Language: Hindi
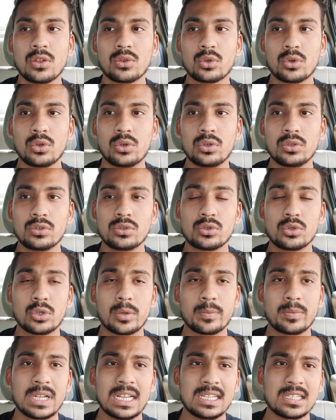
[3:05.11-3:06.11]
तो जो
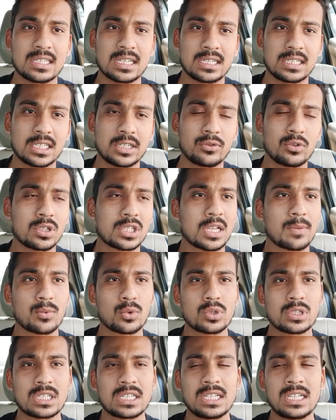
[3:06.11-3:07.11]
अपना इंसेंटिव हुआ
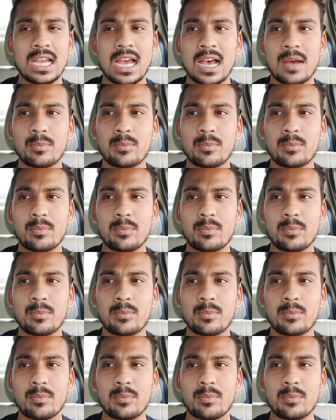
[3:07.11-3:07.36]
सपोज कि